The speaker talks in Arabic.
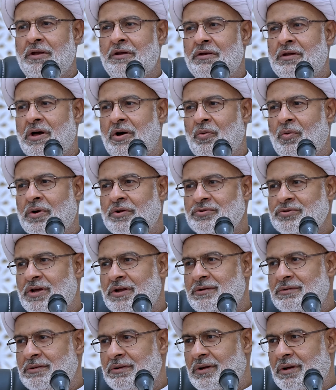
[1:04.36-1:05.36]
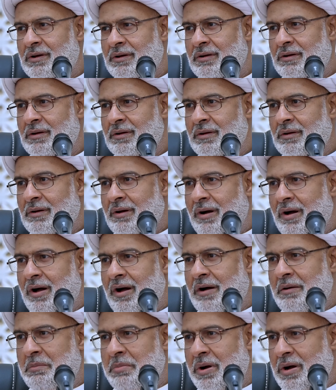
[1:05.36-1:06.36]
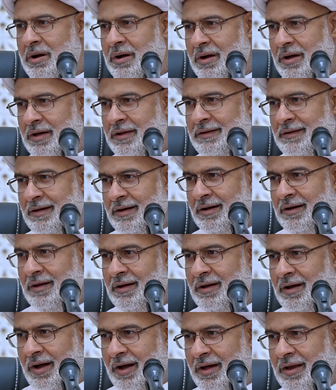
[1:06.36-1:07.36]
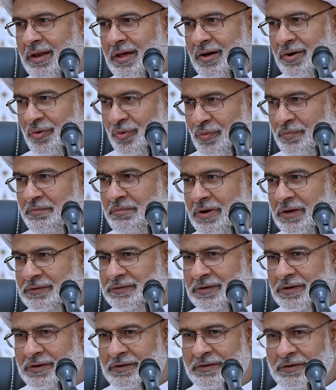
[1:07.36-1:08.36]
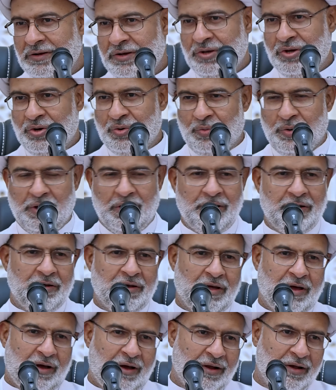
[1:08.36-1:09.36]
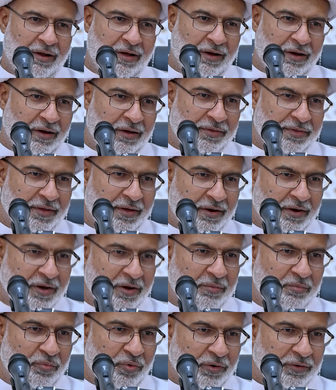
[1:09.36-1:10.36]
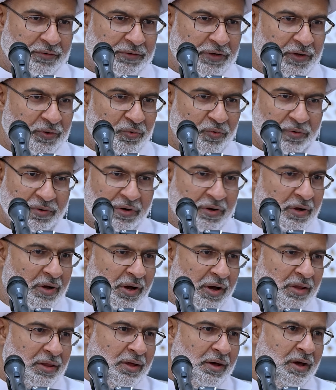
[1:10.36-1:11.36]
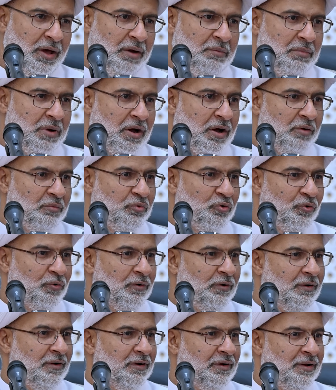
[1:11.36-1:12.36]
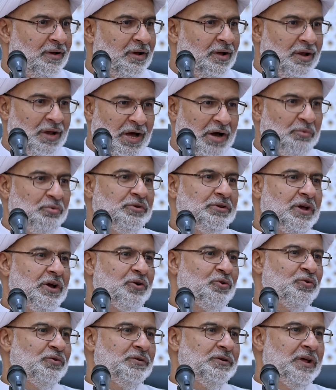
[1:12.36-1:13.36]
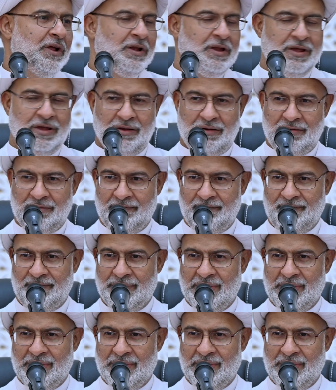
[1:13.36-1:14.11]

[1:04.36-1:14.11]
انا وجدنا اباءنا على امه وانا على اثارهم مقتدون هذا غير مقبول لابد يكون دليل